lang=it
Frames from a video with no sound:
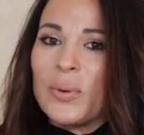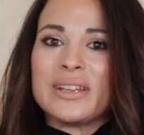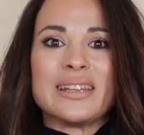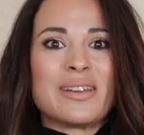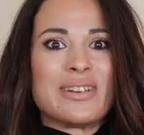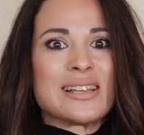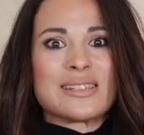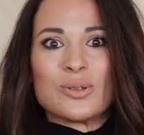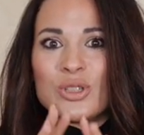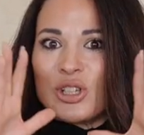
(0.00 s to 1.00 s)
quindi devi
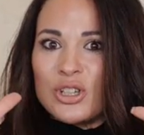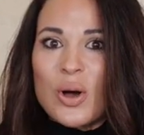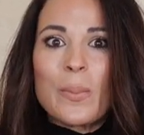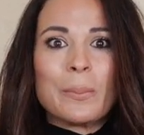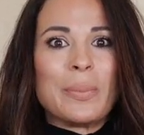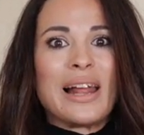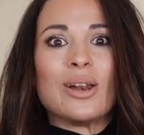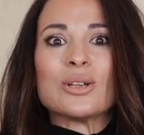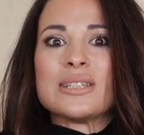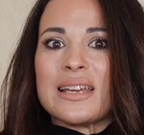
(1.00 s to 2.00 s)
essere un cigno
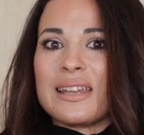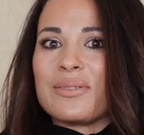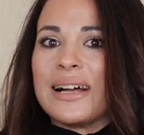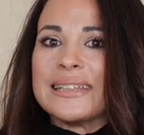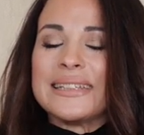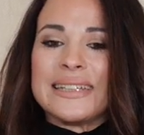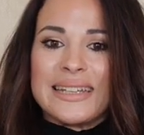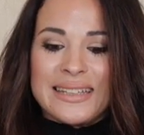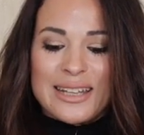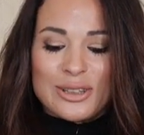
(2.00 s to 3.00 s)
bello sia davanti
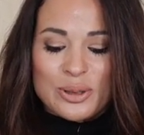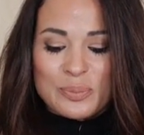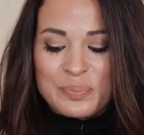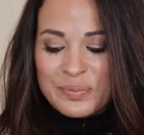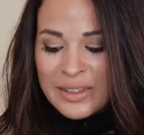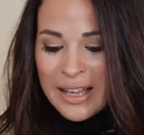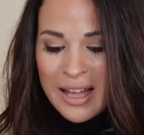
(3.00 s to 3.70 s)
che dietro.